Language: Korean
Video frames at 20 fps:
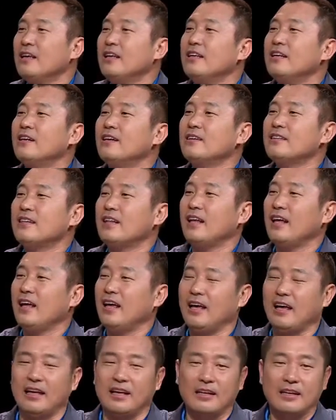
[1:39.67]
이럴
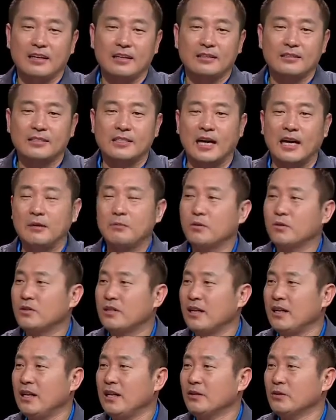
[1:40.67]
때
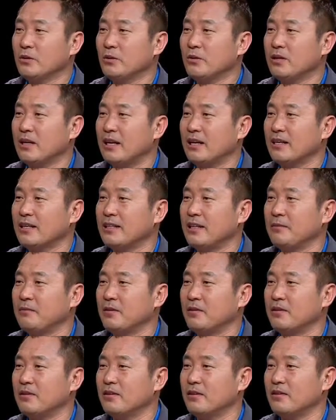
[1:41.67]
잘못된 행동을 하게
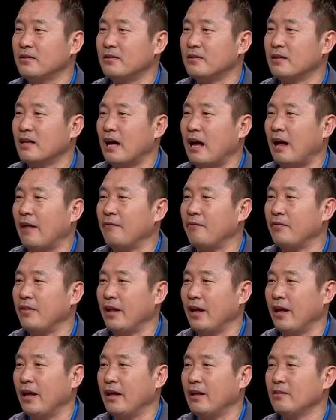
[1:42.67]
되면은 음. 안
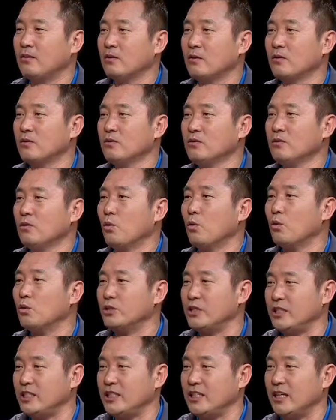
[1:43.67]
돼. 또는
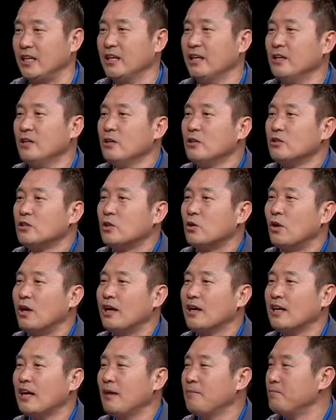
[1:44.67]
옳지 음.
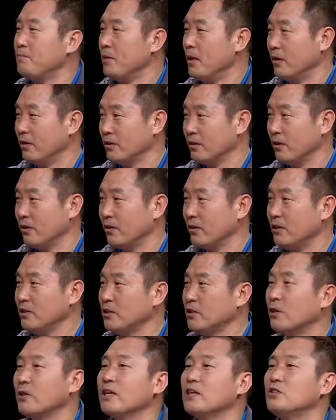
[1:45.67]
정확한 명령어를
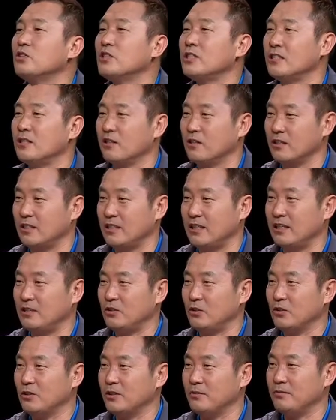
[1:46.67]
정해주시는 것이 제일
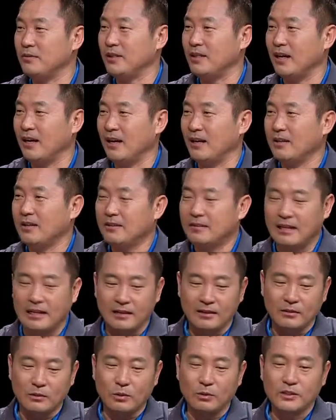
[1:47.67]
좋습니다. 아, 네.
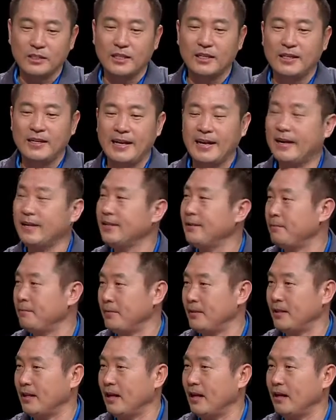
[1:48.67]
나는 통제를 해야
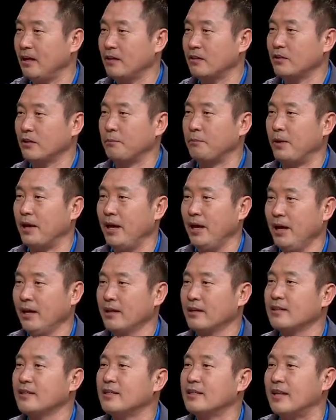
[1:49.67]
됩니다. 옆에
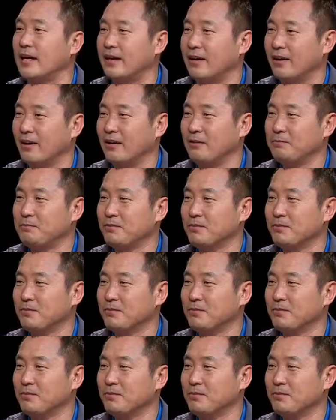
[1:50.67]
기다려.